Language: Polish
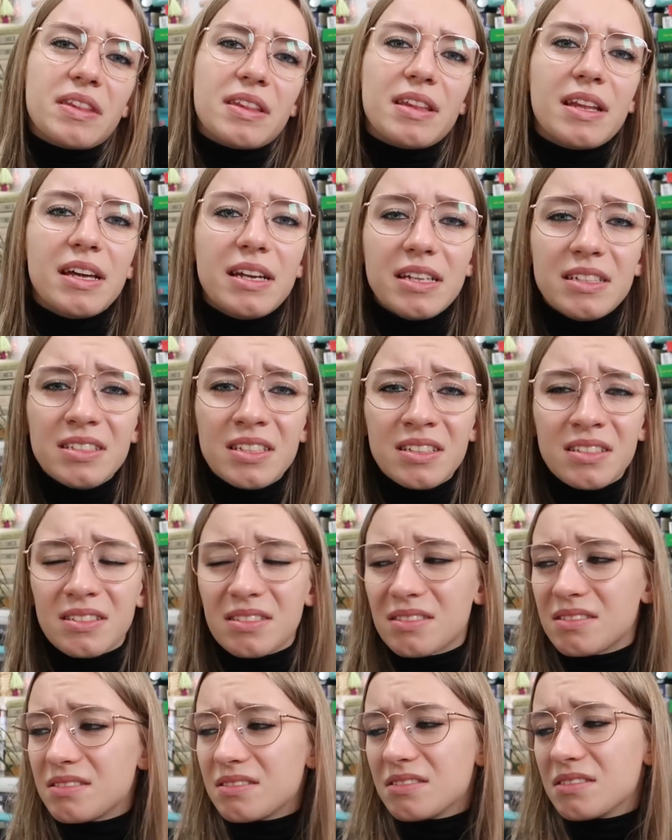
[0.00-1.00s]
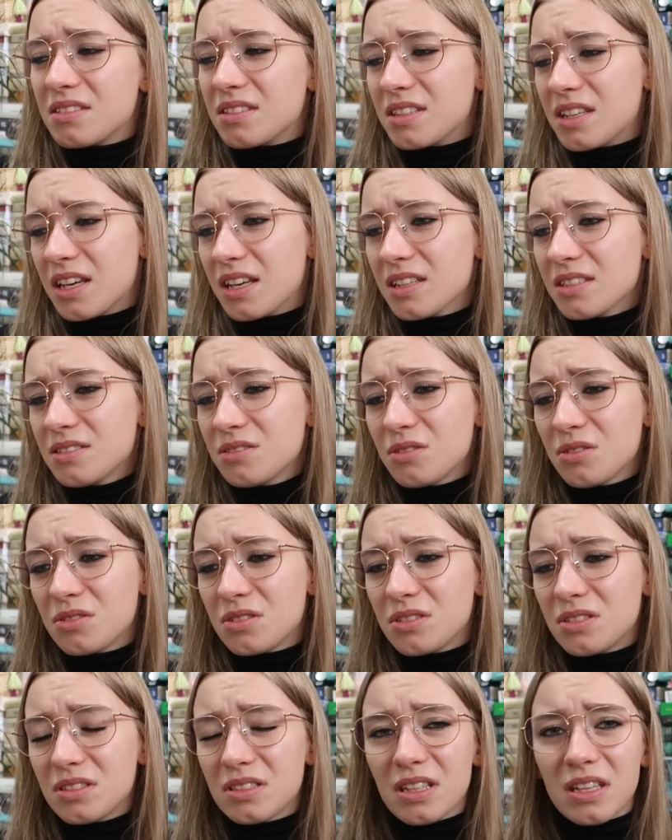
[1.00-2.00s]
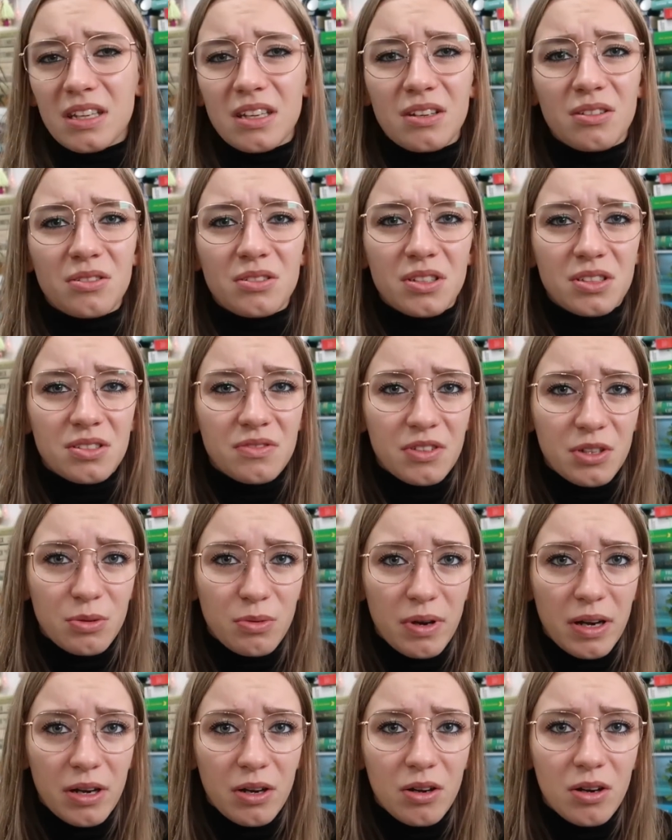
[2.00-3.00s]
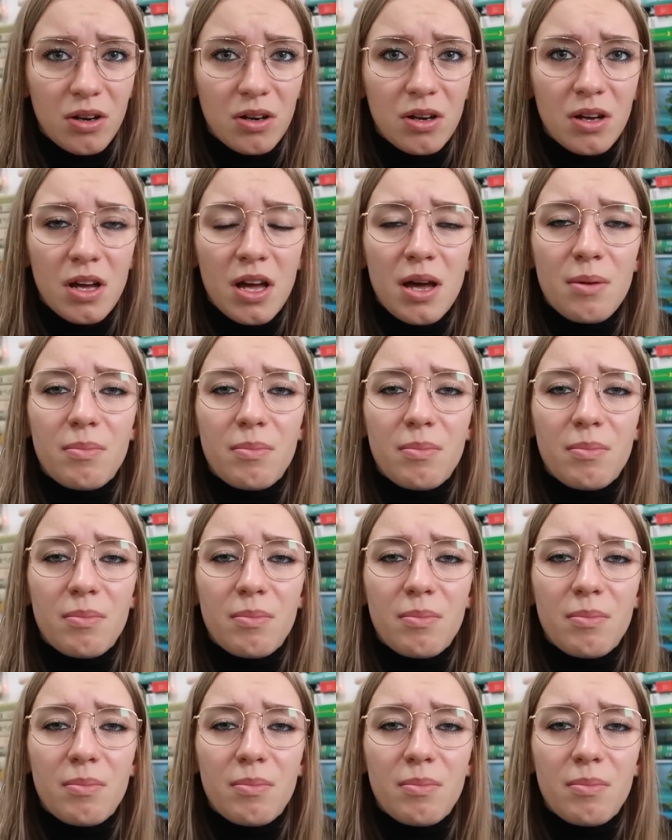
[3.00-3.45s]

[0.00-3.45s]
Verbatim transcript: Na razie nie jest to nic takiego niezwykłego.